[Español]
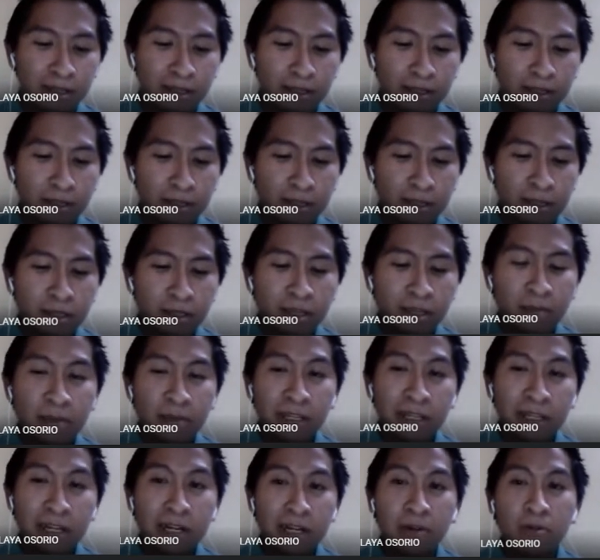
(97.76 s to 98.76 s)
de
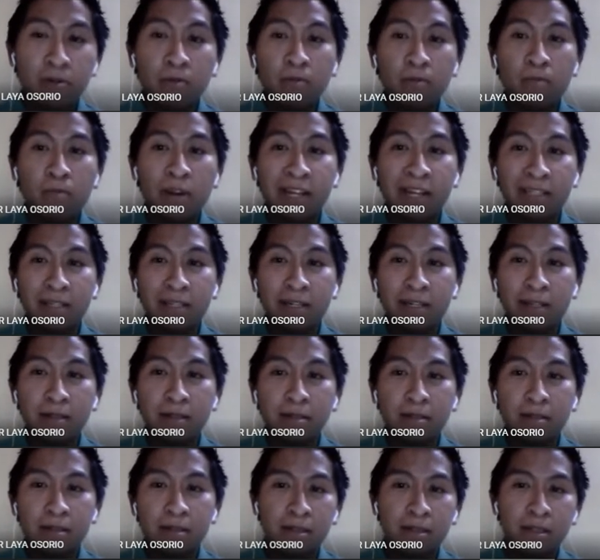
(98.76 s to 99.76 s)
manera completa
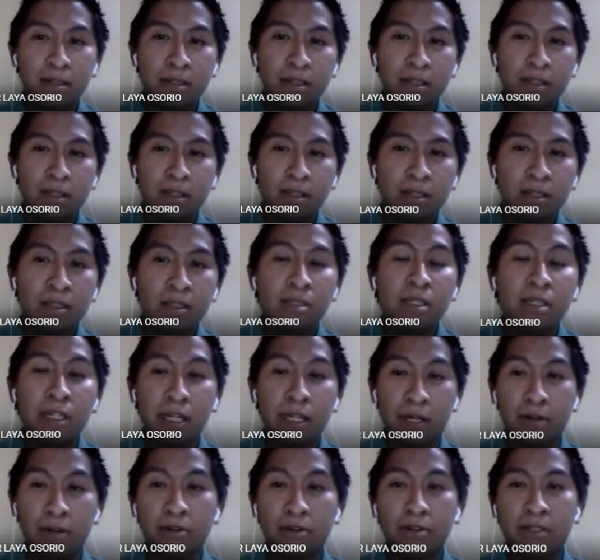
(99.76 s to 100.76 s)
y sin
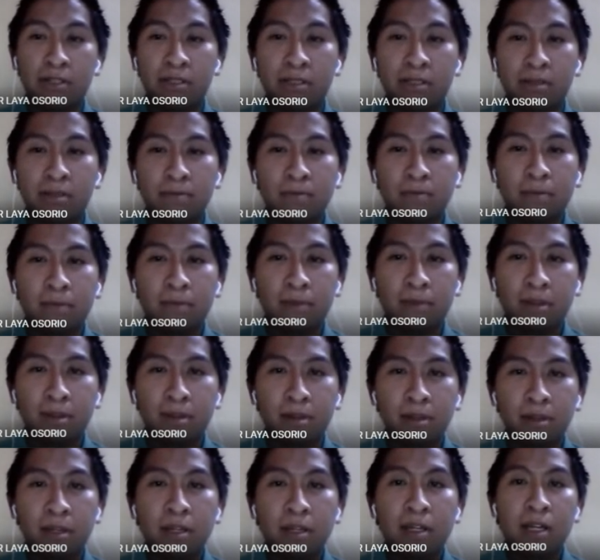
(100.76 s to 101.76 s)
errores.
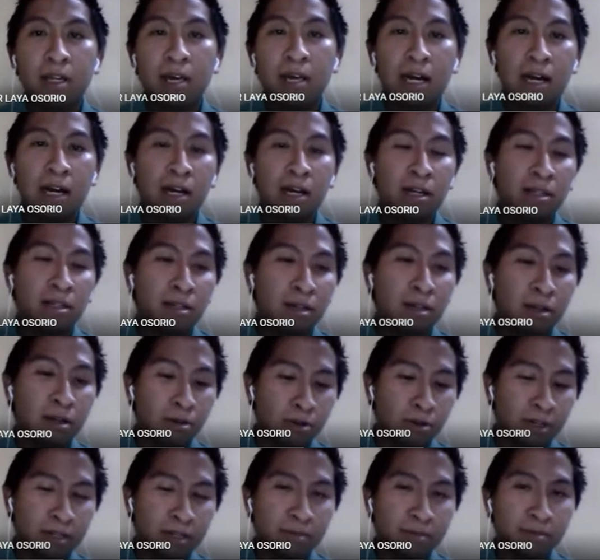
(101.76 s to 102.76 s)

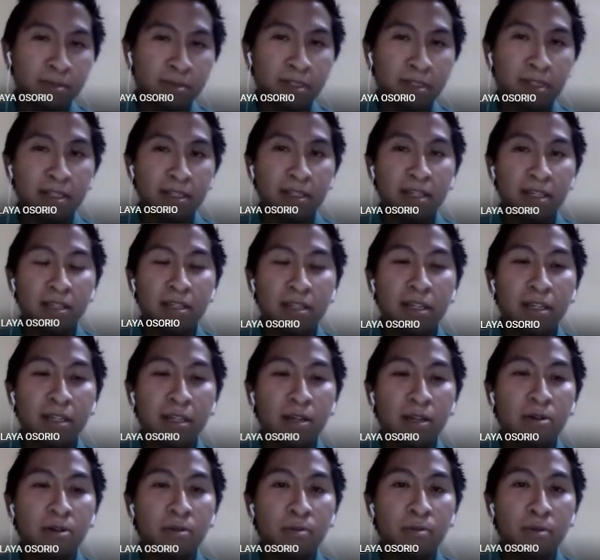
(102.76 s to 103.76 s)
Ahora, ¿qué tienen
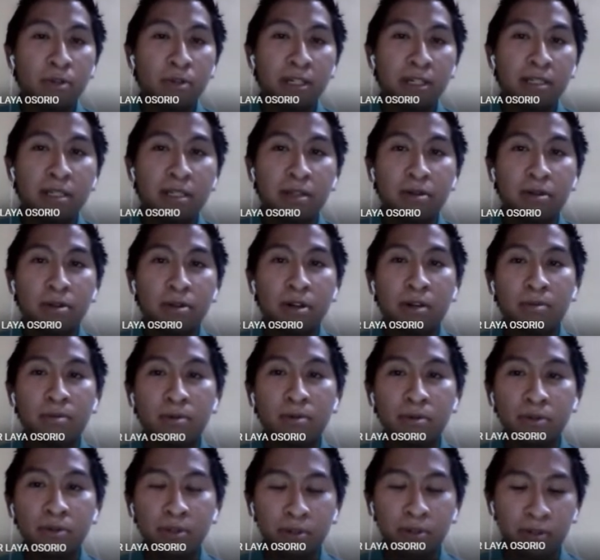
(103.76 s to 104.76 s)
en común estas dos
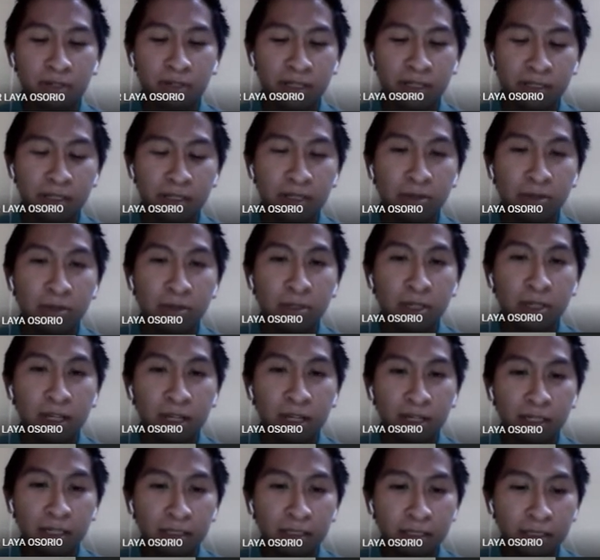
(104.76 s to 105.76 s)
revoluciones
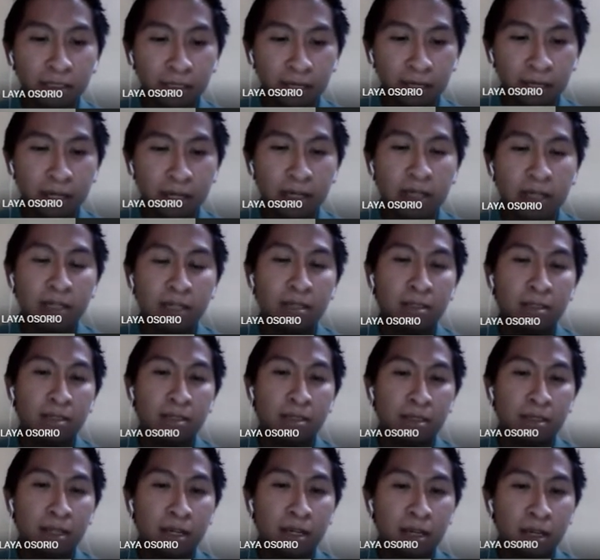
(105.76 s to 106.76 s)
industriales
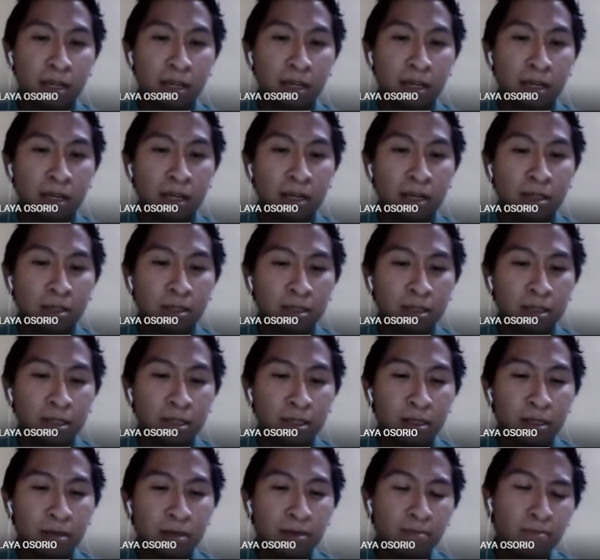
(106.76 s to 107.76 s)
hasta
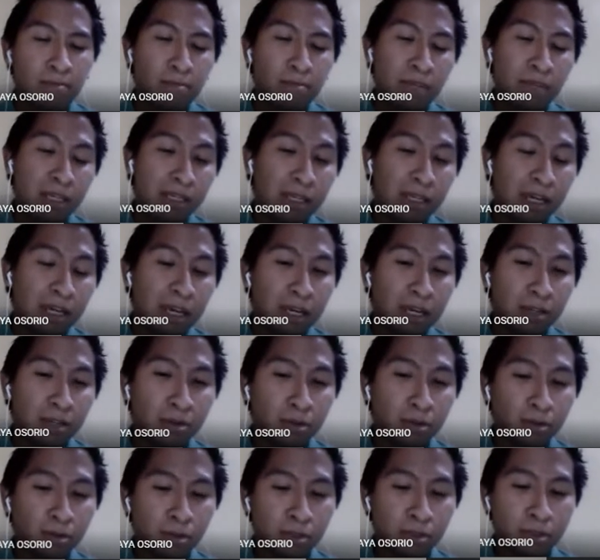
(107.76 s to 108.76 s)

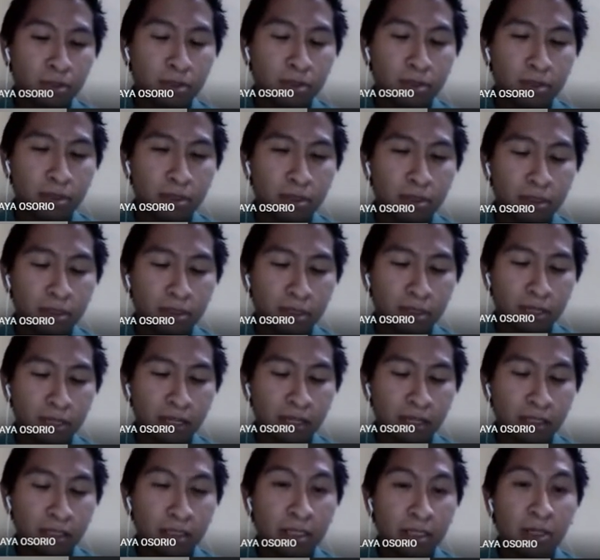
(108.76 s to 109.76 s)
mediados
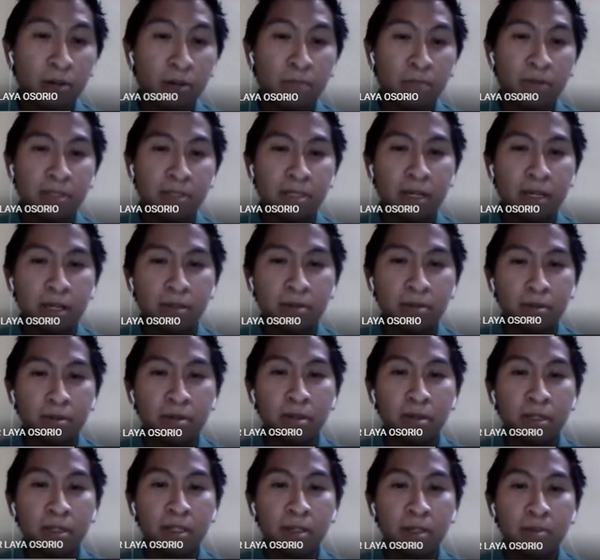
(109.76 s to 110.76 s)
del siglo pasado?
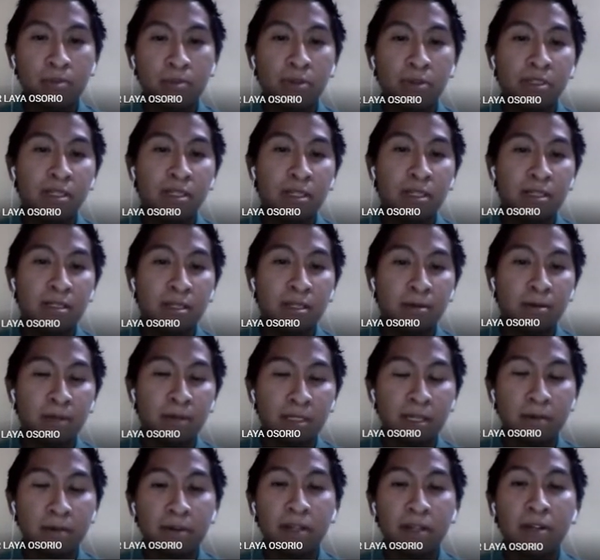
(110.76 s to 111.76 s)
Pues que se
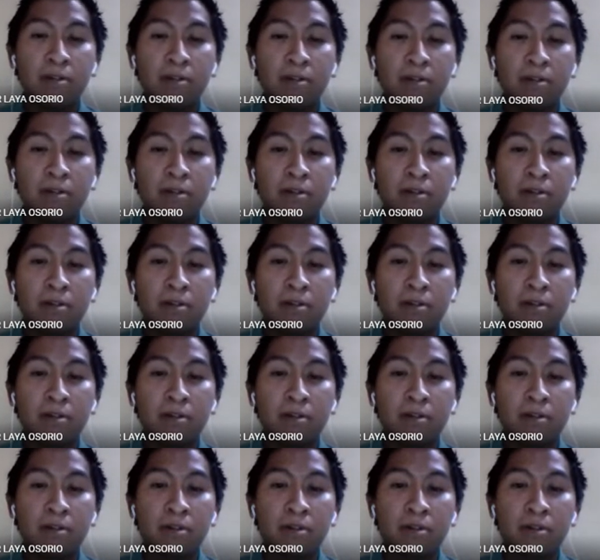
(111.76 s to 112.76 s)
basaban en lo que era
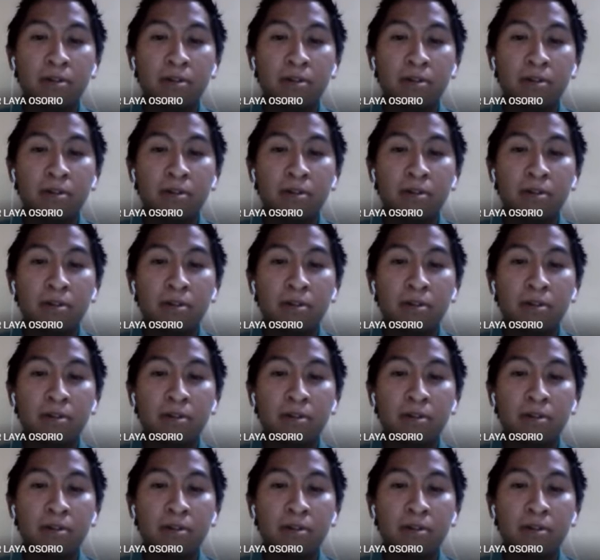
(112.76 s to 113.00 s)
economía lineal.